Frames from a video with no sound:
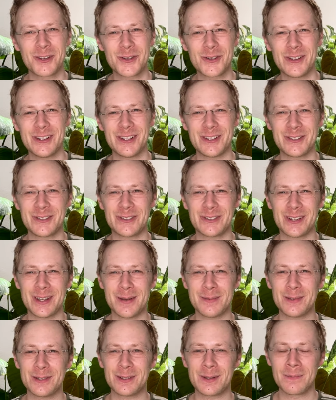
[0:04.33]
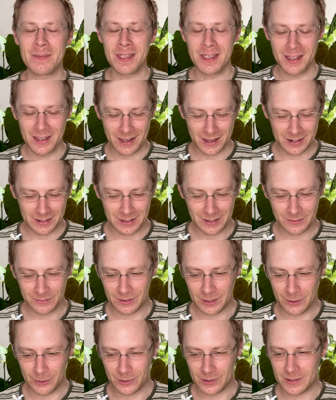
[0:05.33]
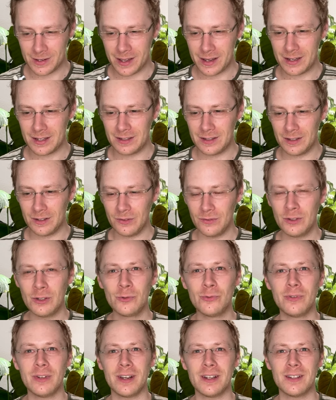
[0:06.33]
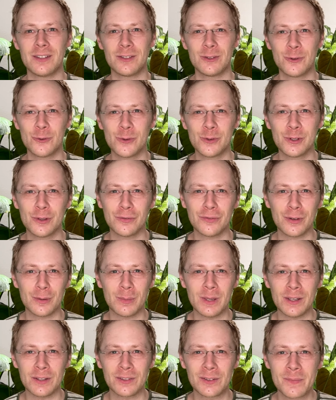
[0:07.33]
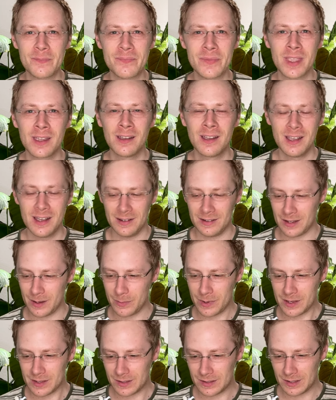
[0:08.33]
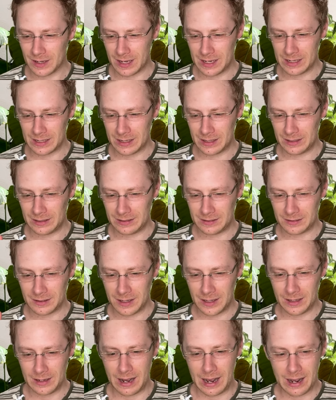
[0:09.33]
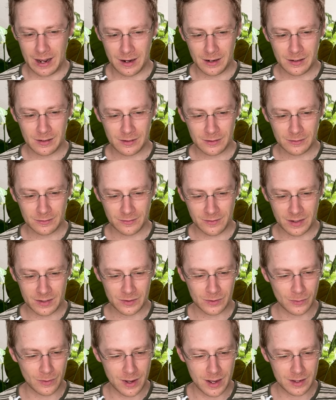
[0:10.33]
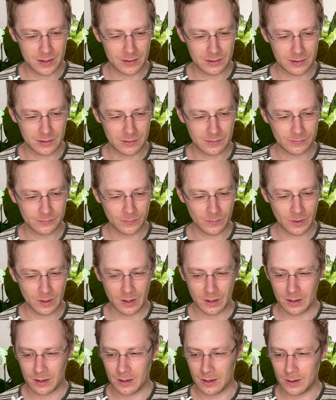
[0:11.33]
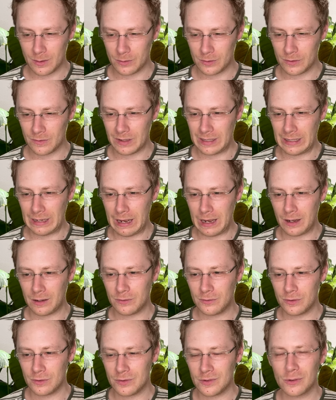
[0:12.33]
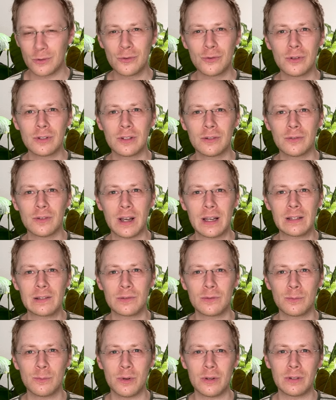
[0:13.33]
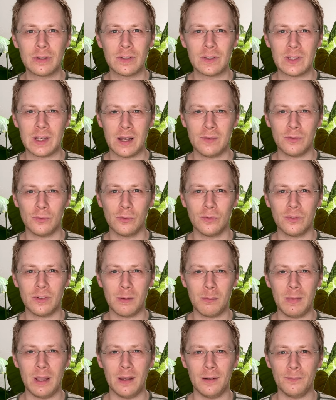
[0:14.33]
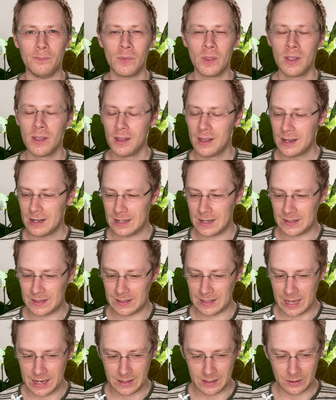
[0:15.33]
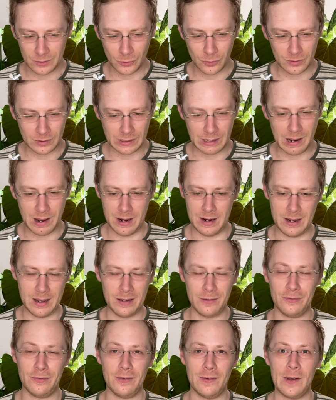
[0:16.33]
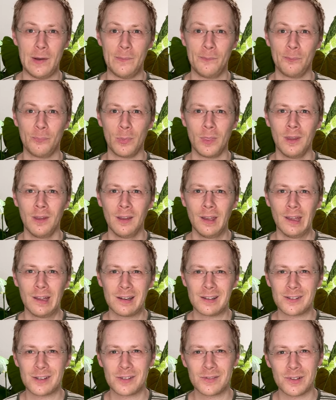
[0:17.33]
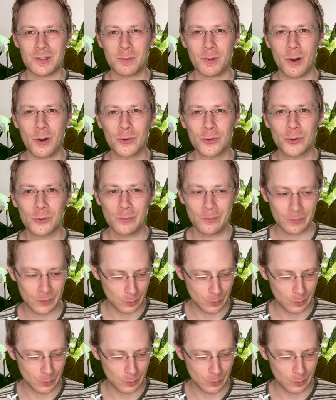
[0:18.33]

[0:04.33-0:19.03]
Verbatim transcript: Schön, dass du da bist. In diesem Video zeige ich dir, wie du deine Synchronie vermehrst. Dabei ist es eigentlich egal, was du hast äh, oder welche Art von Synchronie du hast und du möchtest sie einfach nur vermehren. Das ist eigentlich total einfach. Das heißt, was brauchst du?